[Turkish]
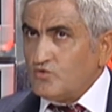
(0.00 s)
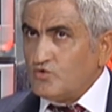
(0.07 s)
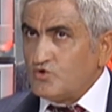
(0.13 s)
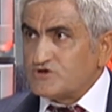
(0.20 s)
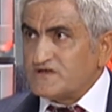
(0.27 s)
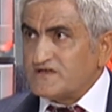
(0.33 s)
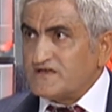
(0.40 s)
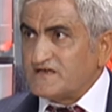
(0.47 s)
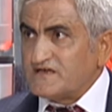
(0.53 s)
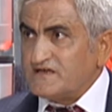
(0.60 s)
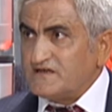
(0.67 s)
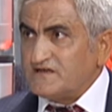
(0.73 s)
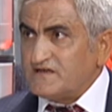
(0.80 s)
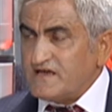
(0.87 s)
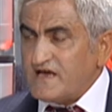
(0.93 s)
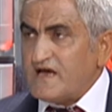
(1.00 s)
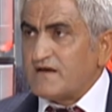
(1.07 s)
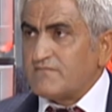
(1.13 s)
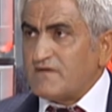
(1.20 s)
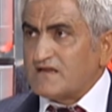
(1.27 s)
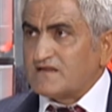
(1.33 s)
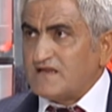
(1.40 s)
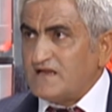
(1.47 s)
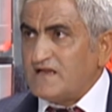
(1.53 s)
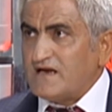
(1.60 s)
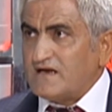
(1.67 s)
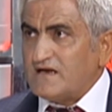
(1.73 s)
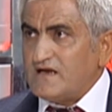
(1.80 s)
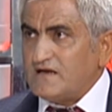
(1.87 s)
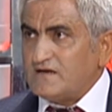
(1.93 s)
Hücredeki diğer
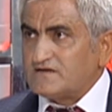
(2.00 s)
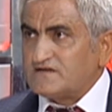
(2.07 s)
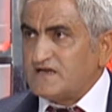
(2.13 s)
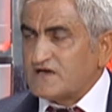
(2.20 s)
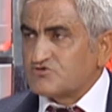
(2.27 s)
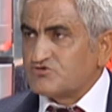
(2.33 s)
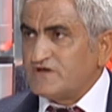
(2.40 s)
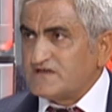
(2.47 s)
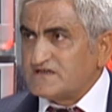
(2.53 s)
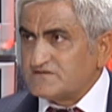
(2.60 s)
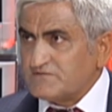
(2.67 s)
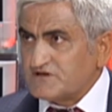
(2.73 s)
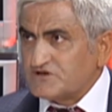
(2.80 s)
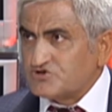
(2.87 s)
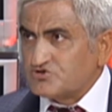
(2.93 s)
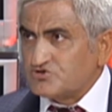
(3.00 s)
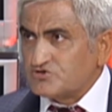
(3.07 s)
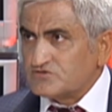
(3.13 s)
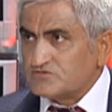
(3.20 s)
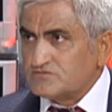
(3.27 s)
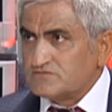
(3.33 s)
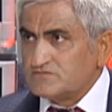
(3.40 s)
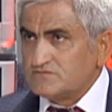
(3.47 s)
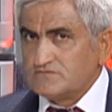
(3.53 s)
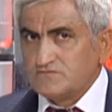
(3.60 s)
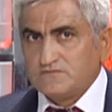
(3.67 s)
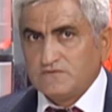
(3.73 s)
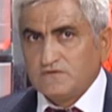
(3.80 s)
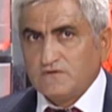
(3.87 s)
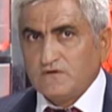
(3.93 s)
maddelerle reaksiyona girmek istiyor.
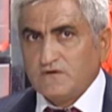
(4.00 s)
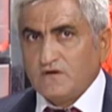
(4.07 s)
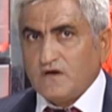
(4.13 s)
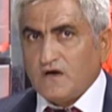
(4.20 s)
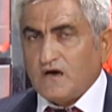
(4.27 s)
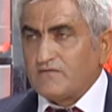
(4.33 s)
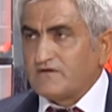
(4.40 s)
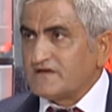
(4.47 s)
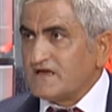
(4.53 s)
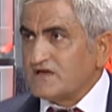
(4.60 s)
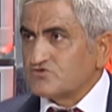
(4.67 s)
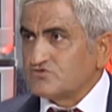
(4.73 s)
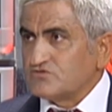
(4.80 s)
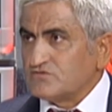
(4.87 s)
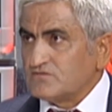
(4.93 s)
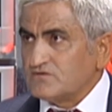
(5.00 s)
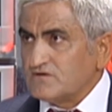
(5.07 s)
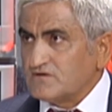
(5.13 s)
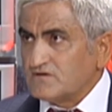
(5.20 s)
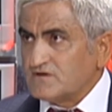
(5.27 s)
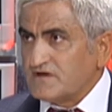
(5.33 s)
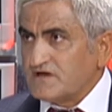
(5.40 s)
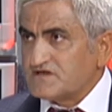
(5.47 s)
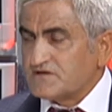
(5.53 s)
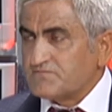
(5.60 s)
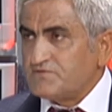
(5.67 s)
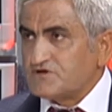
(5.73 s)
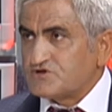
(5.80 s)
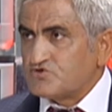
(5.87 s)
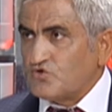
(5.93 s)
Ama reaksiyon
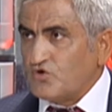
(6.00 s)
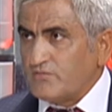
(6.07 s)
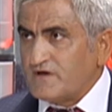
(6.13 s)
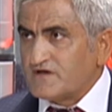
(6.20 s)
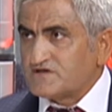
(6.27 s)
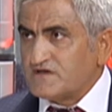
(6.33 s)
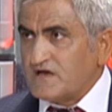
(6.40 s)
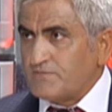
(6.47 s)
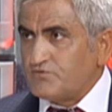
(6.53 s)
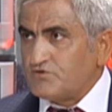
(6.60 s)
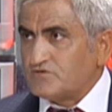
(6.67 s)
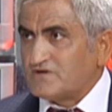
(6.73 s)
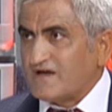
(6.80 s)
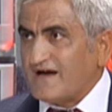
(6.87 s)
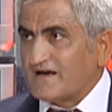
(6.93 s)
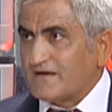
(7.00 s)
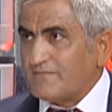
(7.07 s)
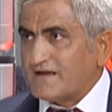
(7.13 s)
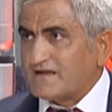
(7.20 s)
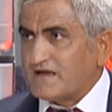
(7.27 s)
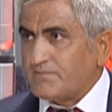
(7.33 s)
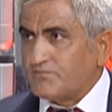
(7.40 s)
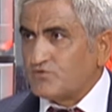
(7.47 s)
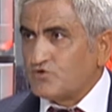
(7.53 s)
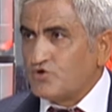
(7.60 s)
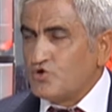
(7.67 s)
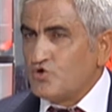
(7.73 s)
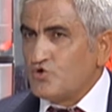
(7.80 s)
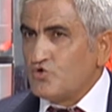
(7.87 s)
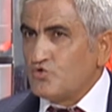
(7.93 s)
girecek bir şey olmayınca ne yapıyor? Tahribat yapıyor.
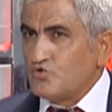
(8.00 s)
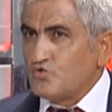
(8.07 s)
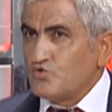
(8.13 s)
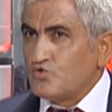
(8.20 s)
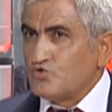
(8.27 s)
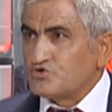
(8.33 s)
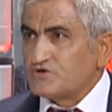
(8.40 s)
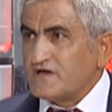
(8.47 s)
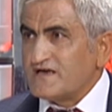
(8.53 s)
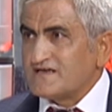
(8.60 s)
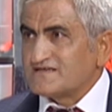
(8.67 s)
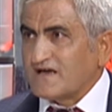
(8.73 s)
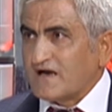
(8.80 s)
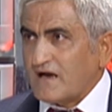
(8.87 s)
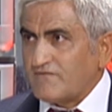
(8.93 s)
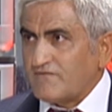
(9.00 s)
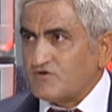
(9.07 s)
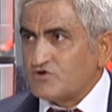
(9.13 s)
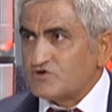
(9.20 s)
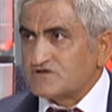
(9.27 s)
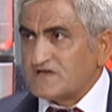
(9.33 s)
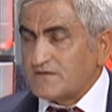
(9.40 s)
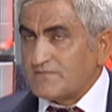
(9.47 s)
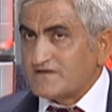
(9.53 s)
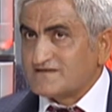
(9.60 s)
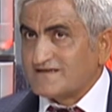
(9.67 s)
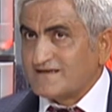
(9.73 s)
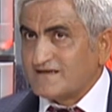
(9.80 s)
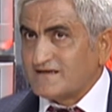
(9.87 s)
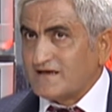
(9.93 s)
Hücreye zarar veriyor. Serbest
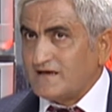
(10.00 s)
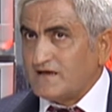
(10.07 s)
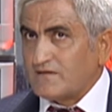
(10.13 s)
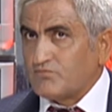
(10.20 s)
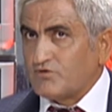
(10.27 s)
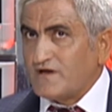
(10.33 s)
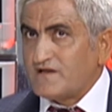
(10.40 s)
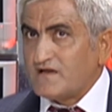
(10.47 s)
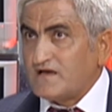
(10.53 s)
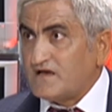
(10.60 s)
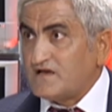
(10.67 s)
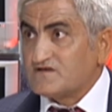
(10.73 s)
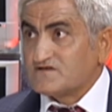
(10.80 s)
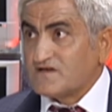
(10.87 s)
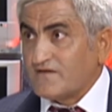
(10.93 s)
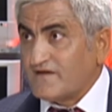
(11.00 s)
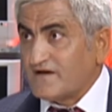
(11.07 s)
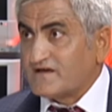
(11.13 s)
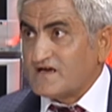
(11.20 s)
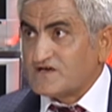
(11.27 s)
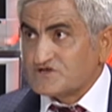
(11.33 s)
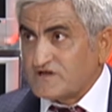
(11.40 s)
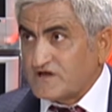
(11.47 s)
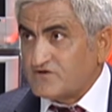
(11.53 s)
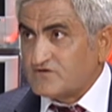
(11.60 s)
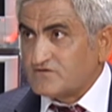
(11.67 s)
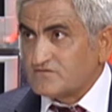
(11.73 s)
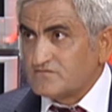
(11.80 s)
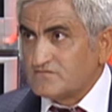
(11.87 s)
radikaller. Bu nedenle insanlar yaşlanıyor.